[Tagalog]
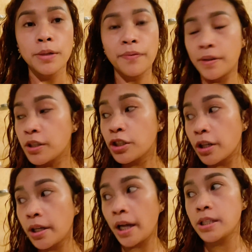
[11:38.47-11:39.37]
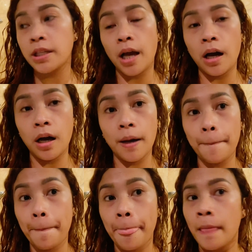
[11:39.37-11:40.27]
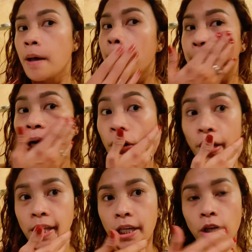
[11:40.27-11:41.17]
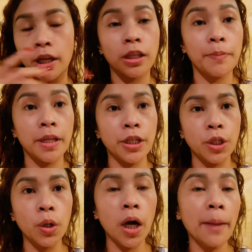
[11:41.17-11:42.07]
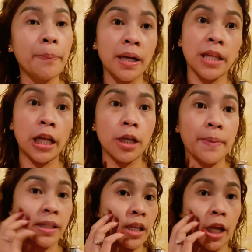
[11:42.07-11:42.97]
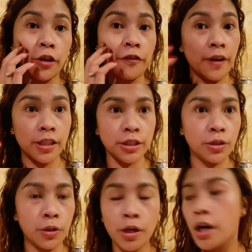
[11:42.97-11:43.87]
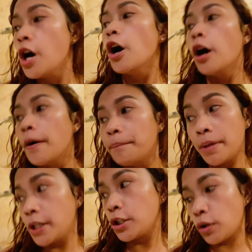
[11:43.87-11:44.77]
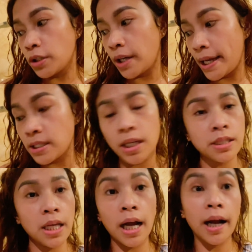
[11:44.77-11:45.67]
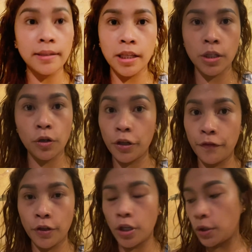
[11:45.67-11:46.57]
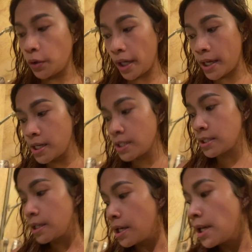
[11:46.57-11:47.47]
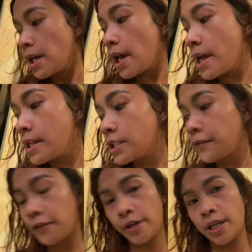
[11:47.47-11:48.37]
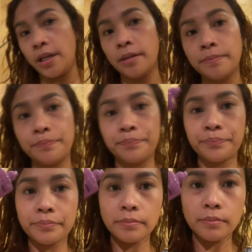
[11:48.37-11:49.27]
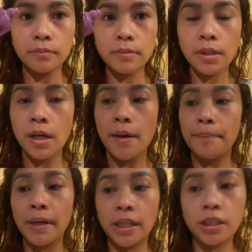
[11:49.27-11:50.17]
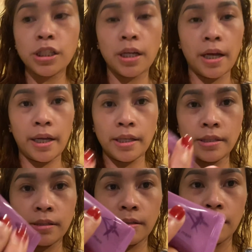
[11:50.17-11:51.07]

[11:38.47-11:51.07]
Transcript: For sure guys, um, pag oily kayo, itibilin bilhin nyo. At pag lalo na pag dry yung face nyo, bilhin nyo ito ko guys. Kasi ang ganda nitong review na itong NS, NS Free. Maganda siya guys.